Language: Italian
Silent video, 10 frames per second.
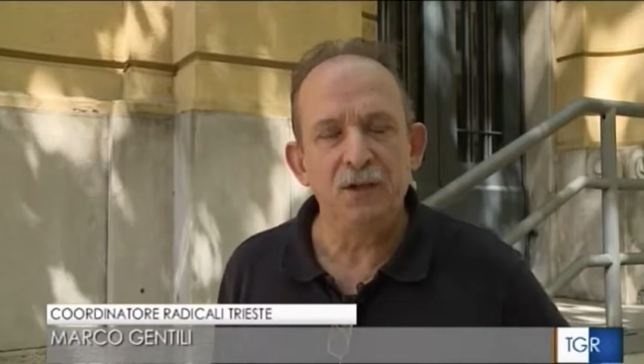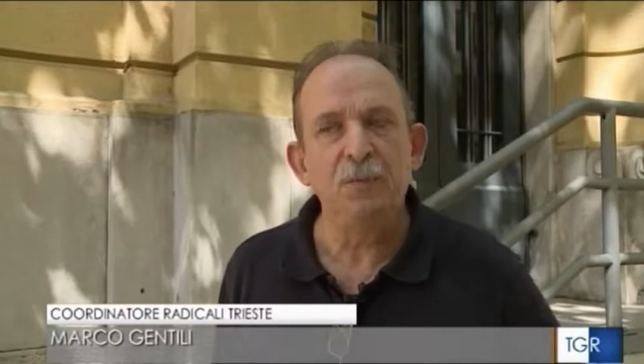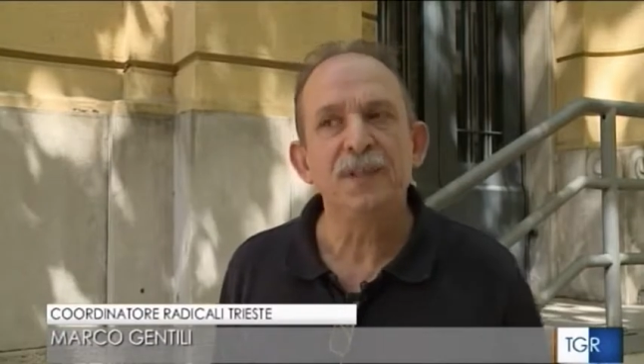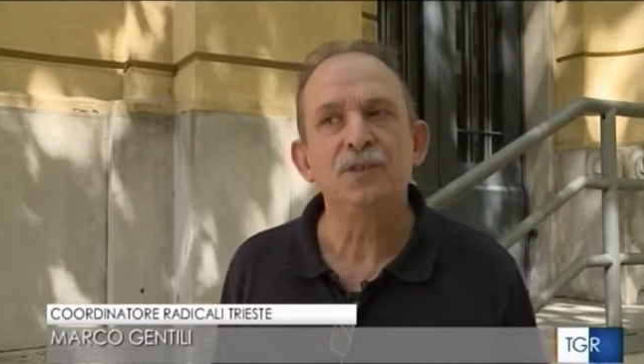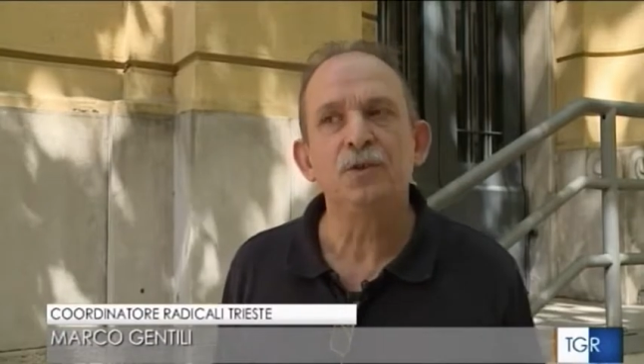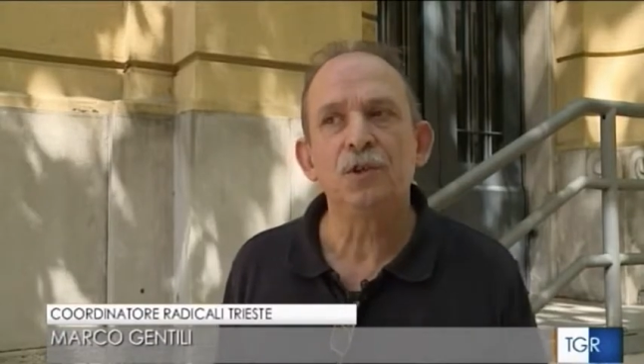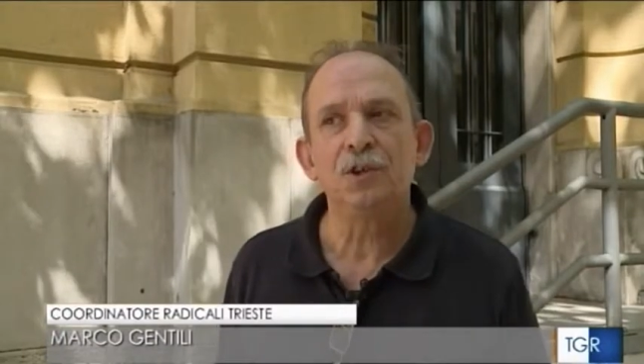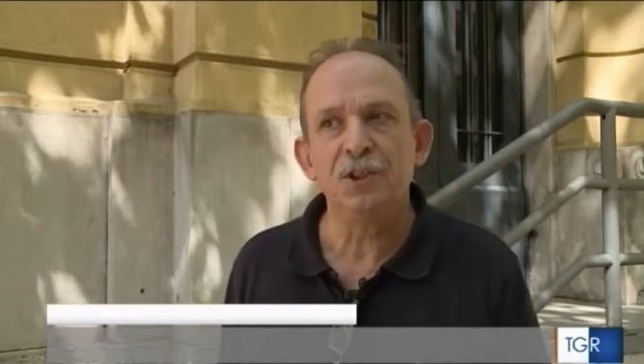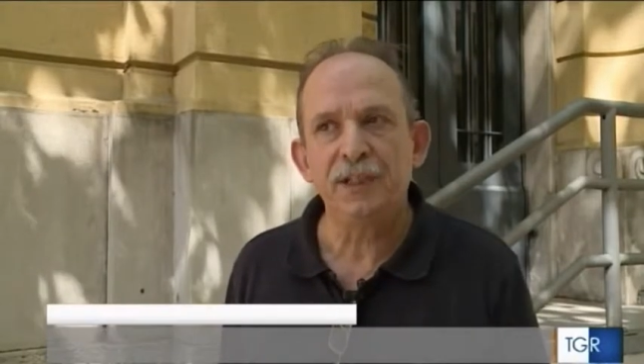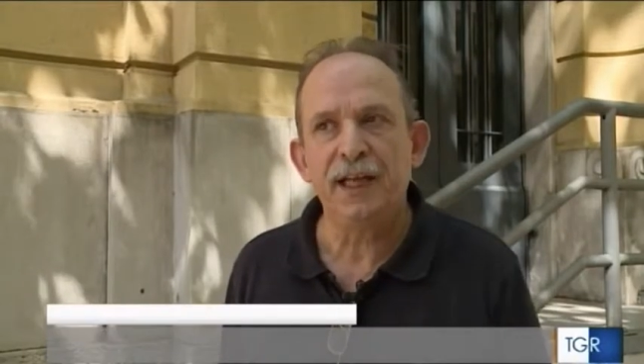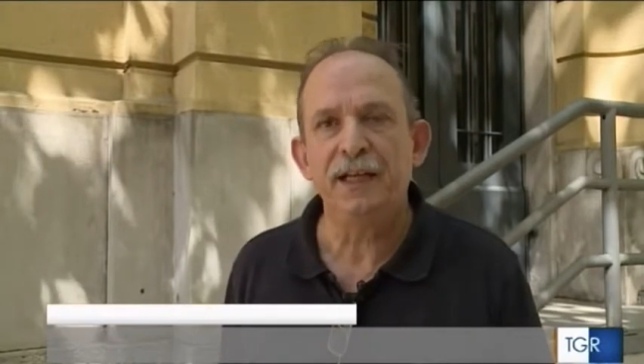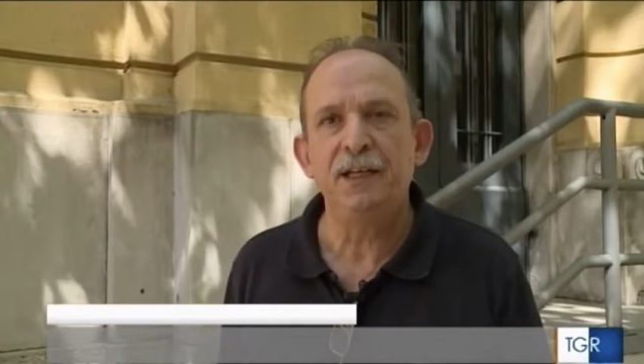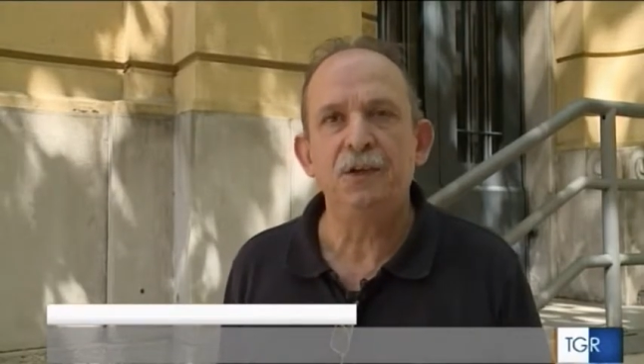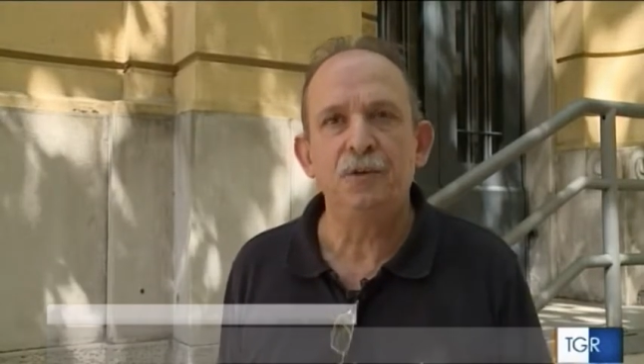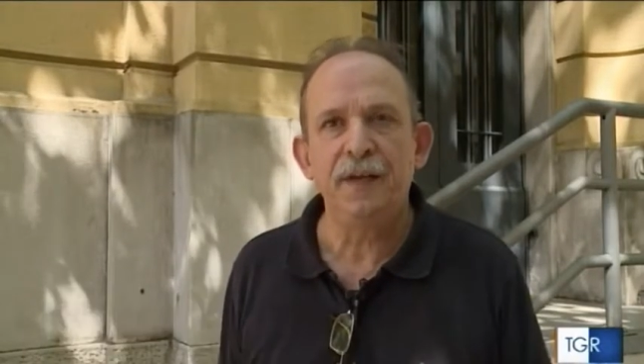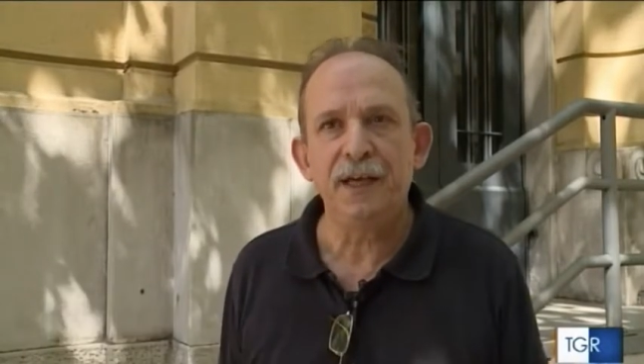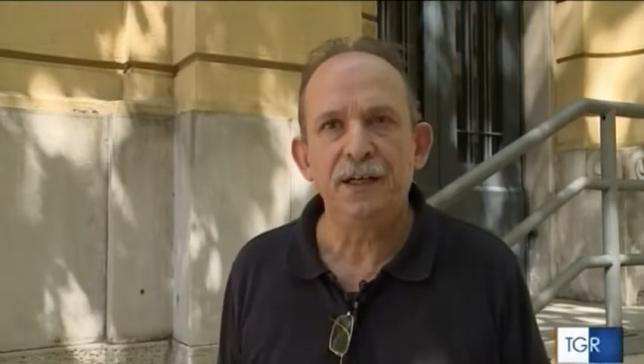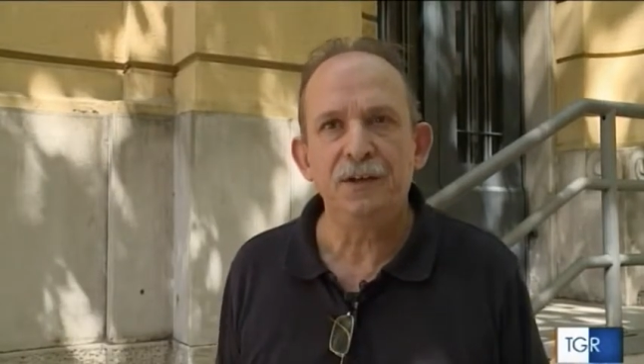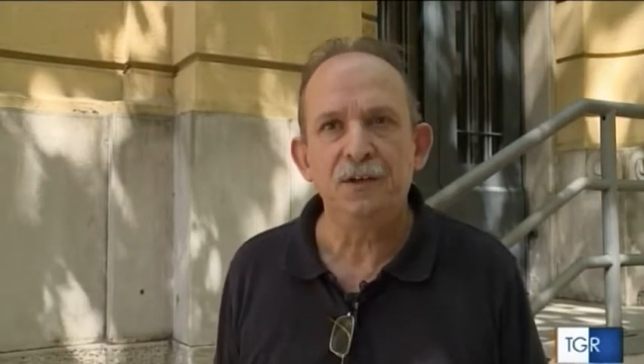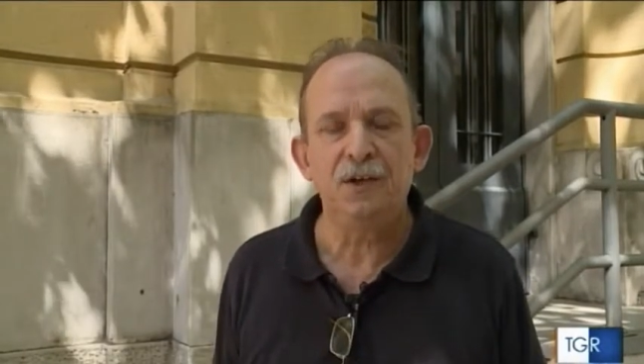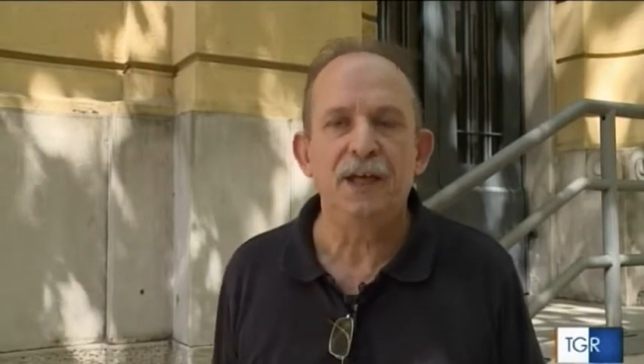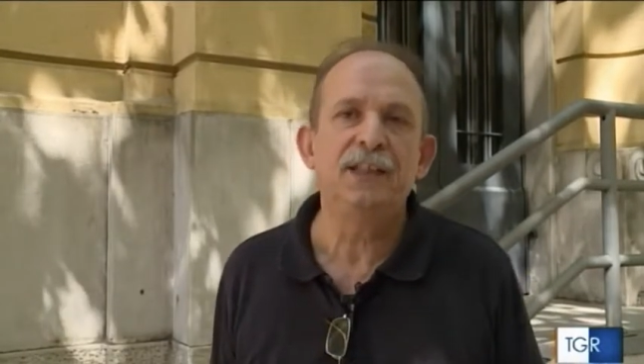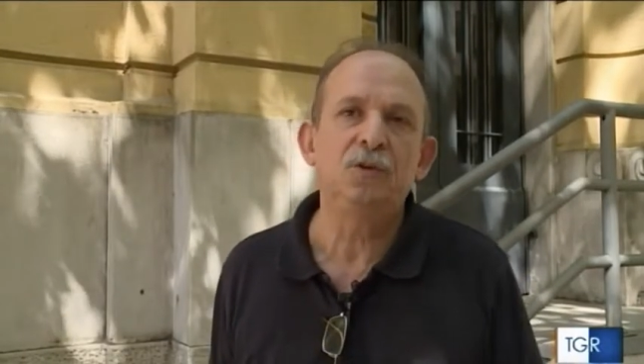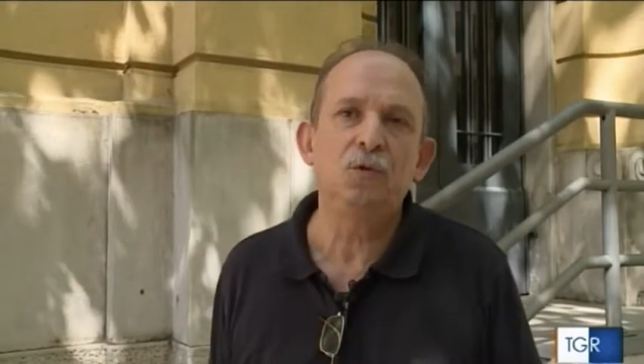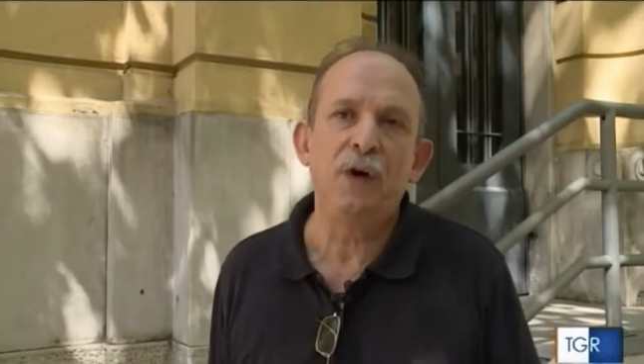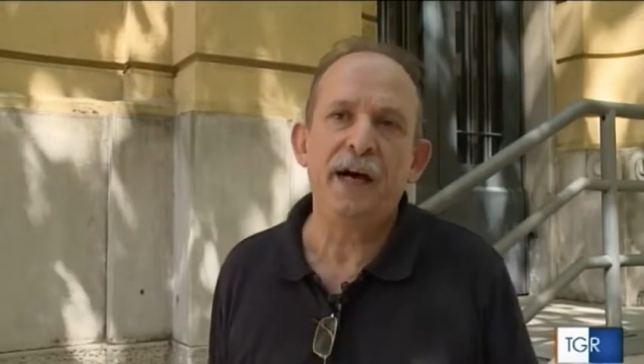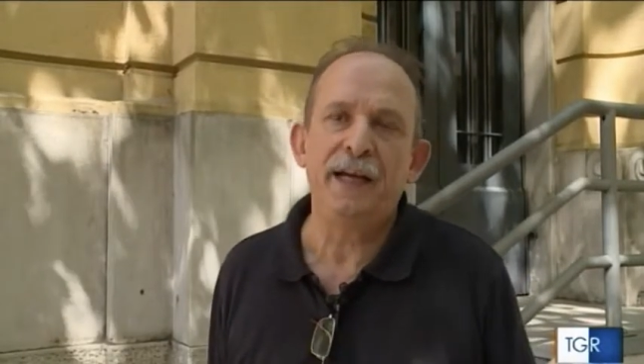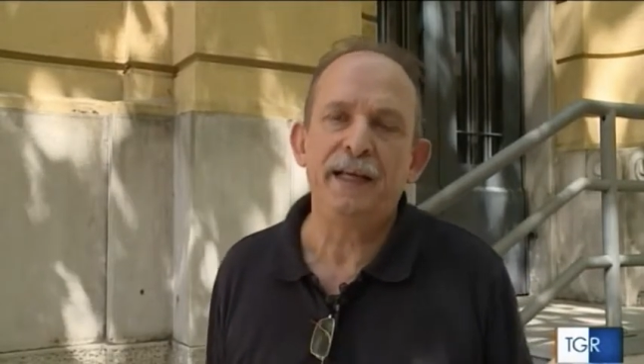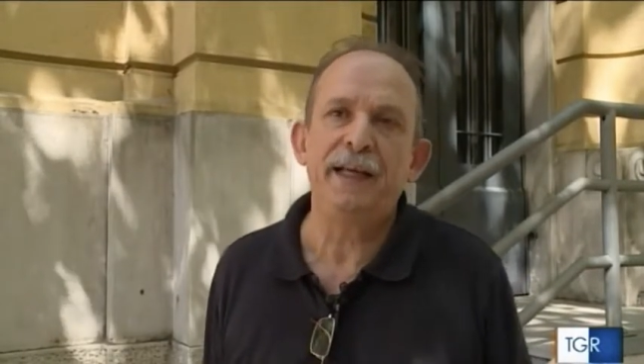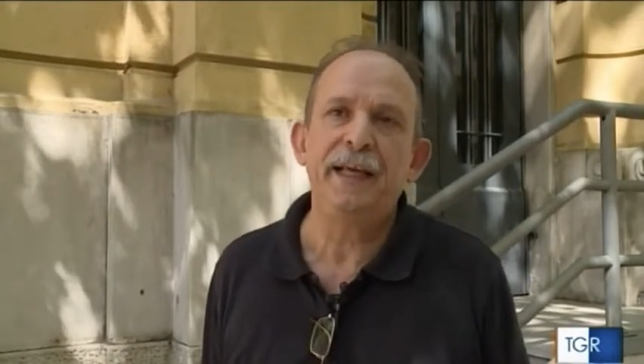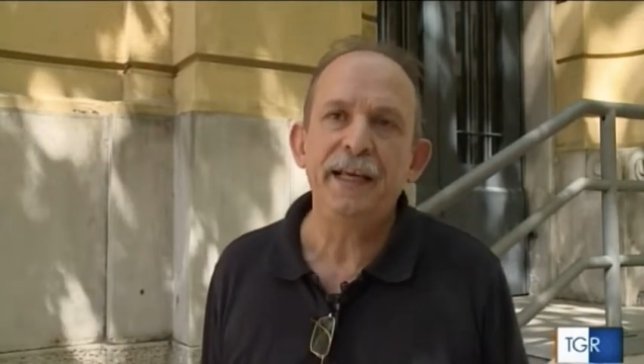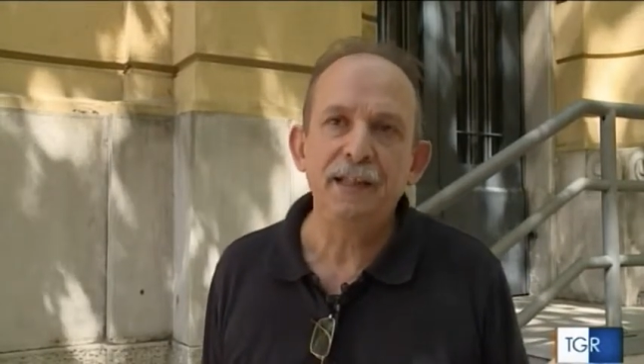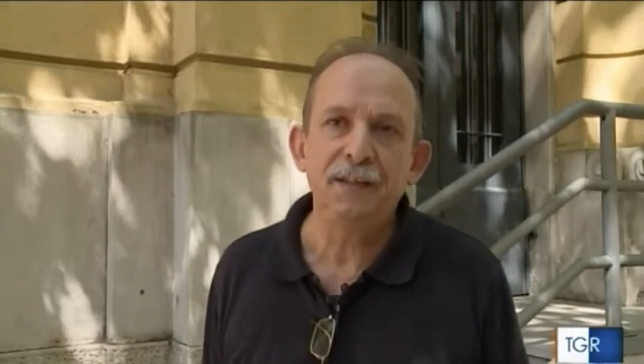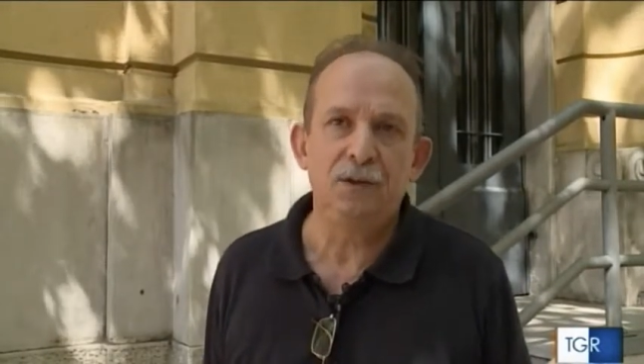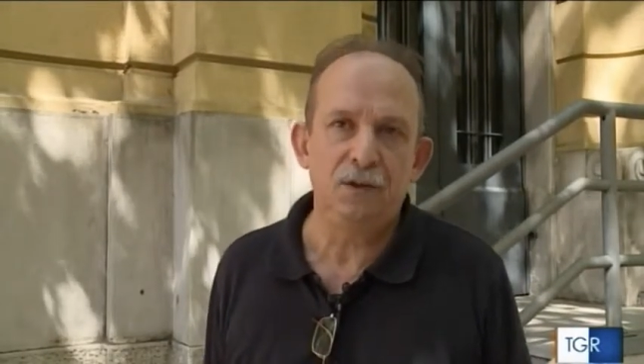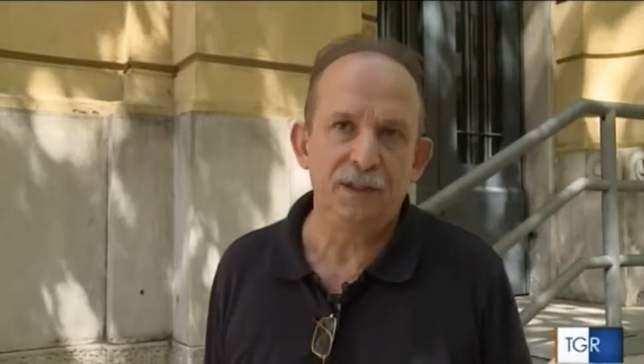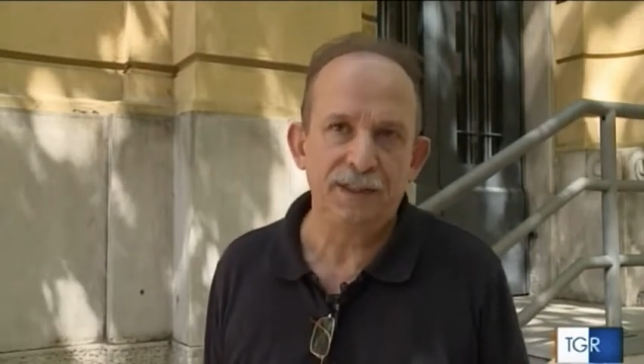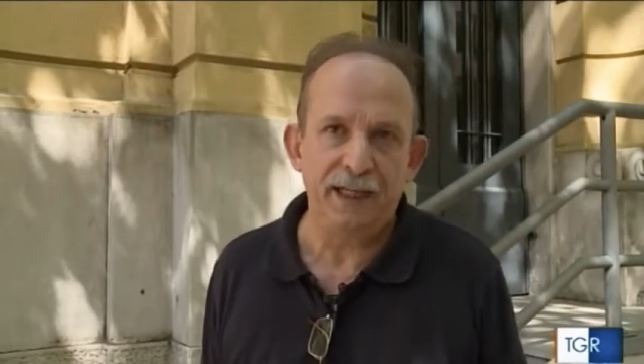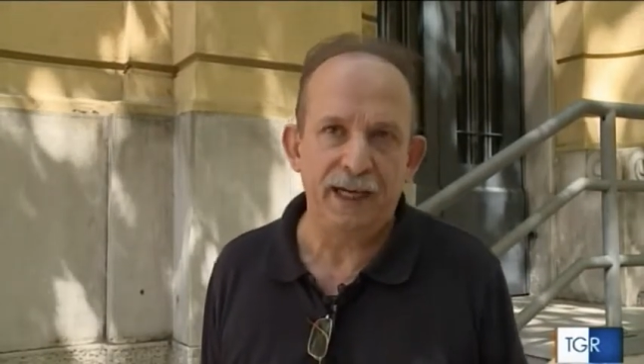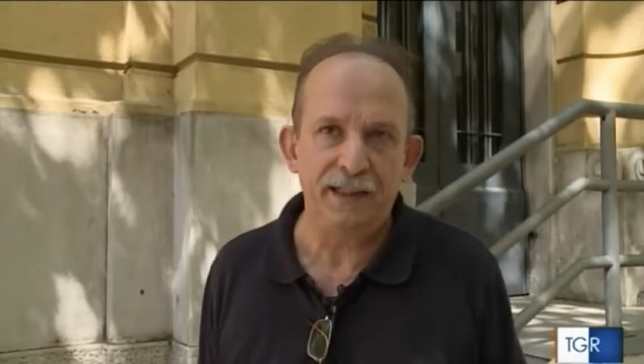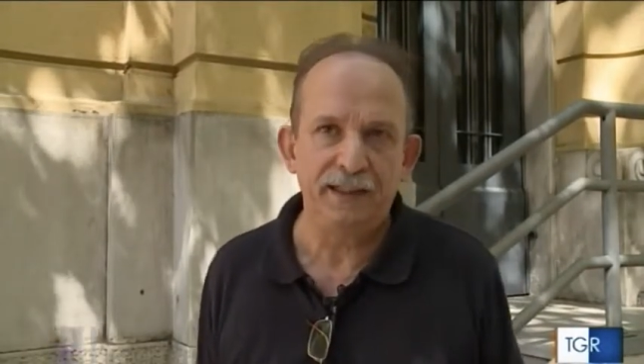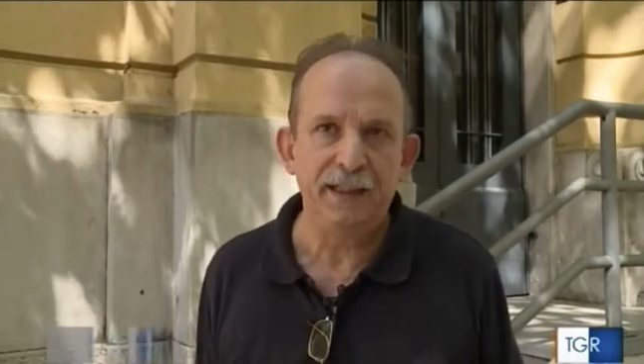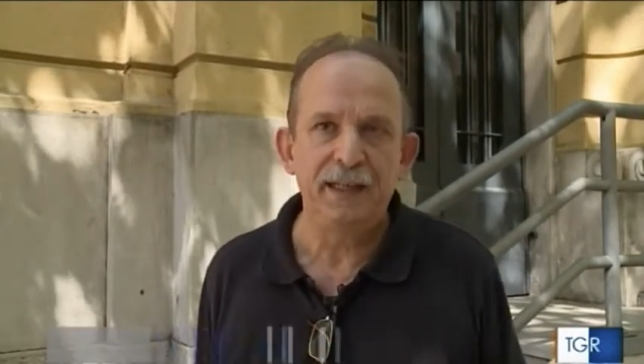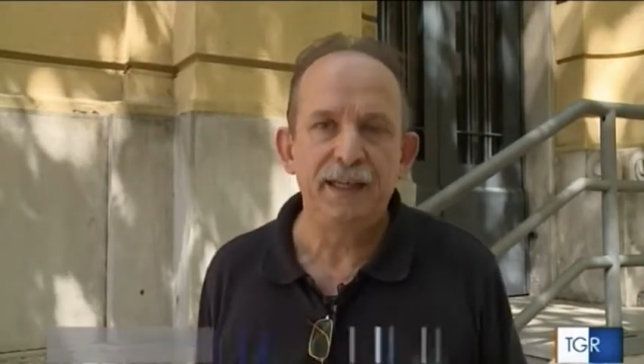per sollecitare il governo ad attuare entro l'estate